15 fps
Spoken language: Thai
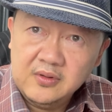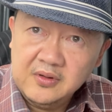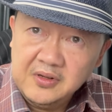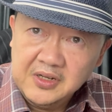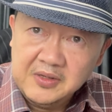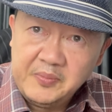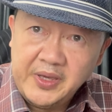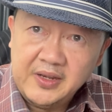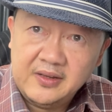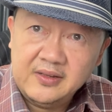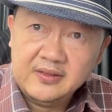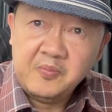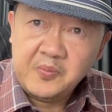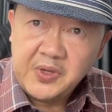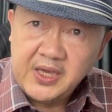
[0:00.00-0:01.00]
หรือผิด
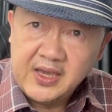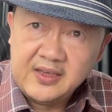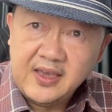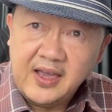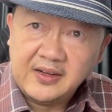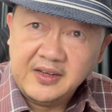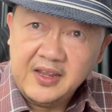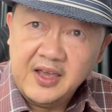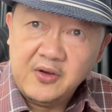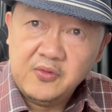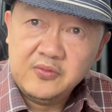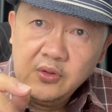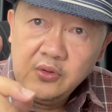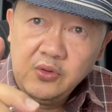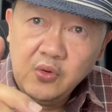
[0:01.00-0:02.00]
เพียงอย่างเดียว
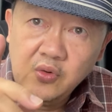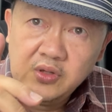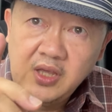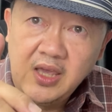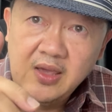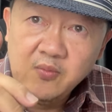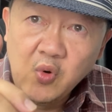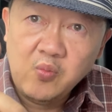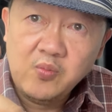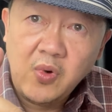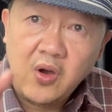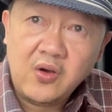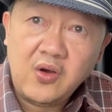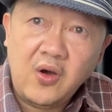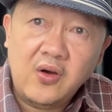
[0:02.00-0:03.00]
อยู่ที่มุมมอ
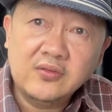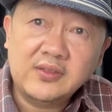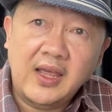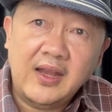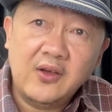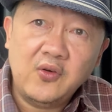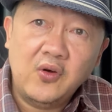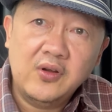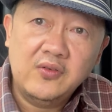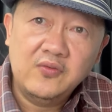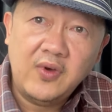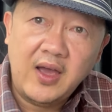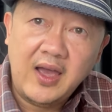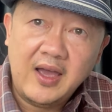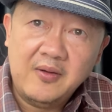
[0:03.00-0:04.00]
งของแต่ละคน
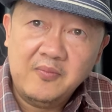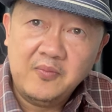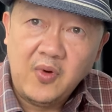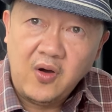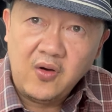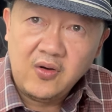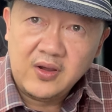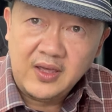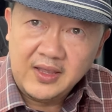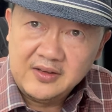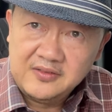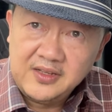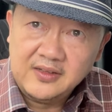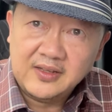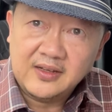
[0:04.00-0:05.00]
ว่ามองเห็น
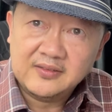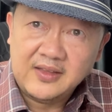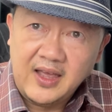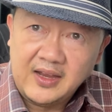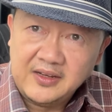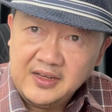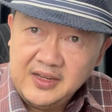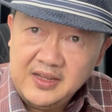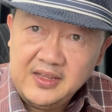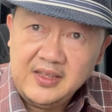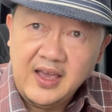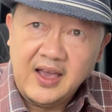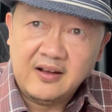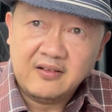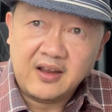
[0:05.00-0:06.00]
สิ่งต่างๆนี้อ
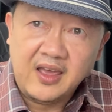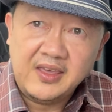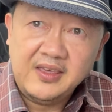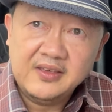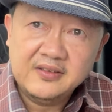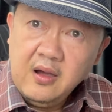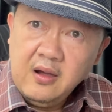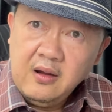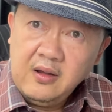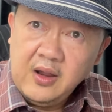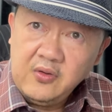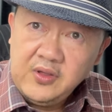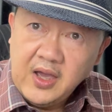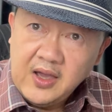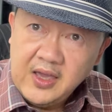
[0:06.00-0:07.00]
ย่างไรเรา
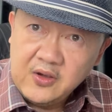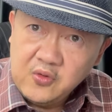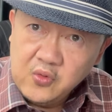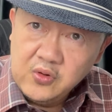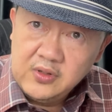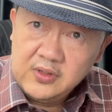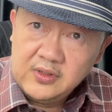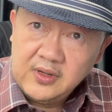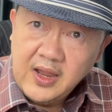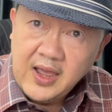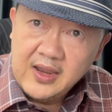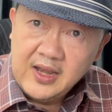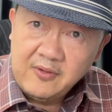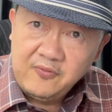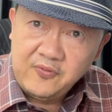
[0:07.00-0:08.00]
อยากให้คุณได้
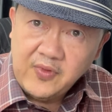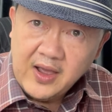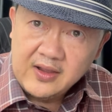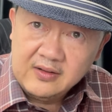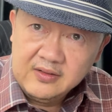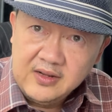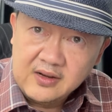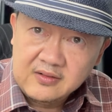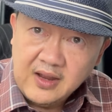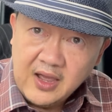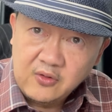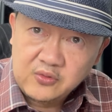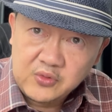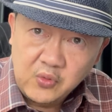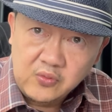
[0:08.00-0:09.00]
รับฟังเรื่องราว
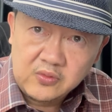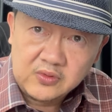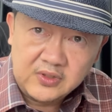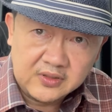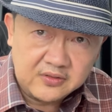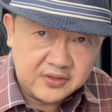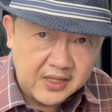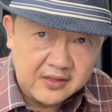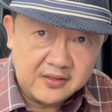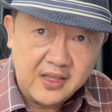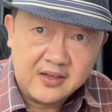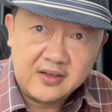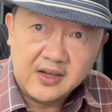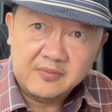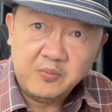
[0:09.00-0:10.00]
ทุกสิ่งที่
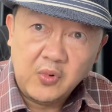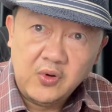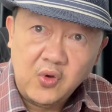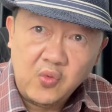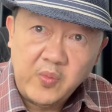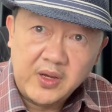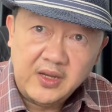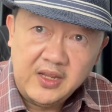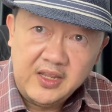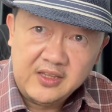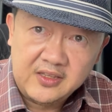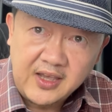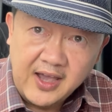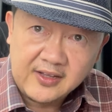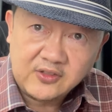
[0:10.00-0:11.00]
เกิดบนโลกใบนี้
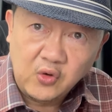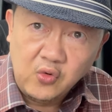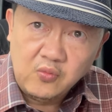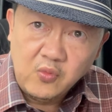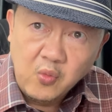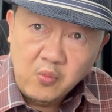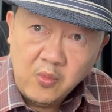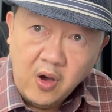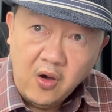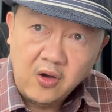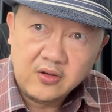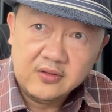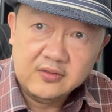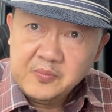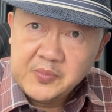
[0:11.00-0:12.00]
จากทุกมุมมอง
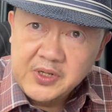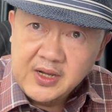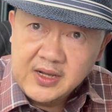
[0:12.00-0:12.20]
เพื่อ